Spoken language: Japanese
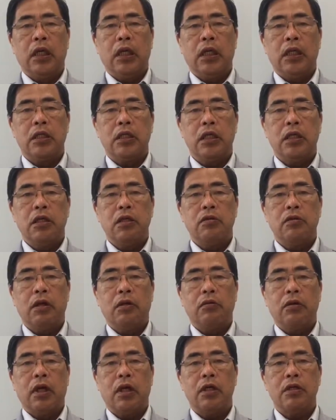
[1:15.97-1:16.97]

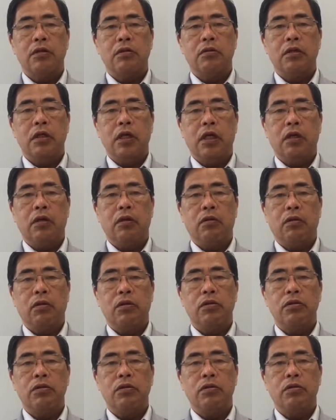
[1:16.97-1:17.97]
1972年と
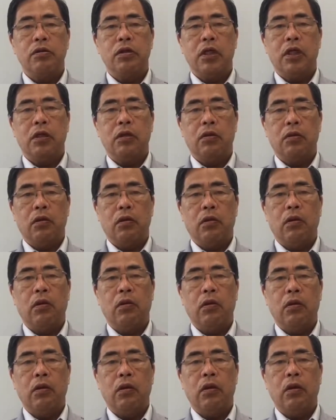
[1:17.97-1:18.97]
92年
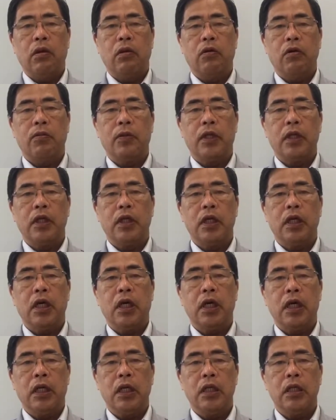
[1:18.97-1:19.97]
と、これまで2
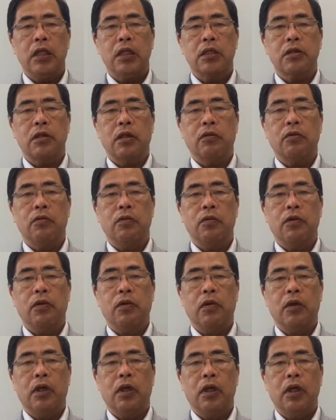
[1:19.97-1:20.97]
回少なくと
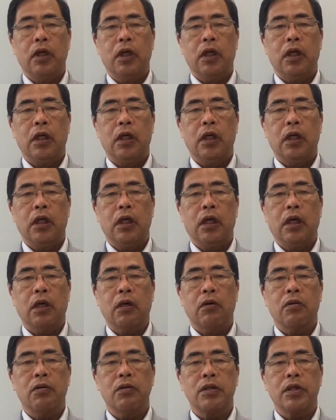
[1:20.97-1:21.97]
も
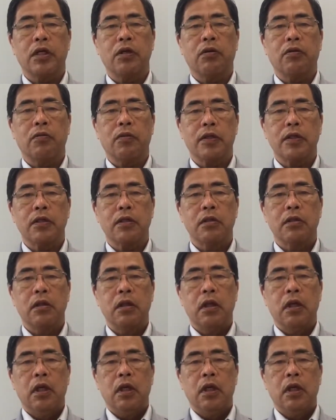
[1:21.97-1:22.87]
発行されております。